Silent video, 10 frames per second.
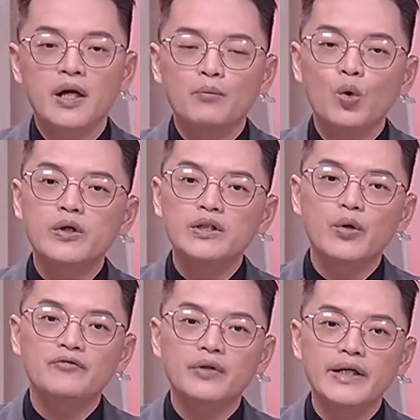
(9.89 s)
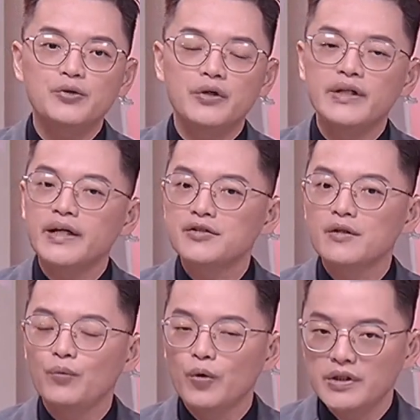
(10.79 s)
不过社会福利局严
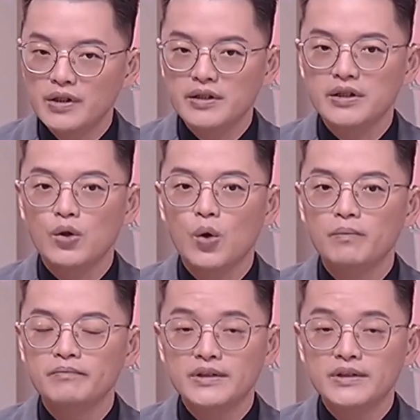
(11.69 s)
正驳斥了指控，